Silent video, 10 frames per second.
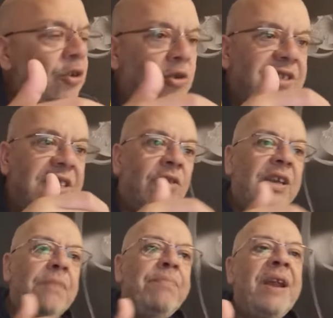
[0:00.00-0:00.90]
لوكسيدون
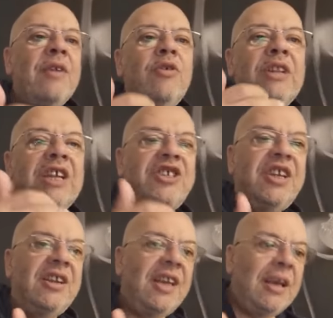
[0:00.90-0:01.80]
يبارل كو دلا
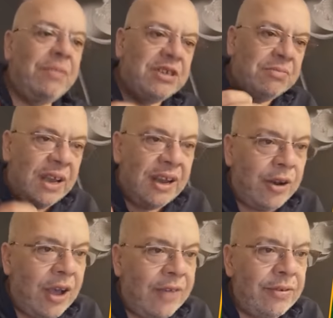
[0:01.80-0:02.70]
هي ماهيش مدخله
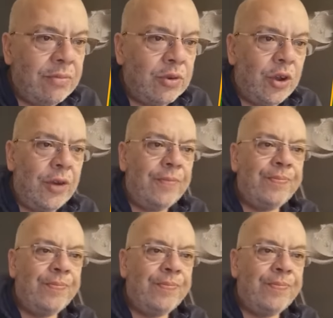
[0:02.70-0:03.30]
روحها في الموضوع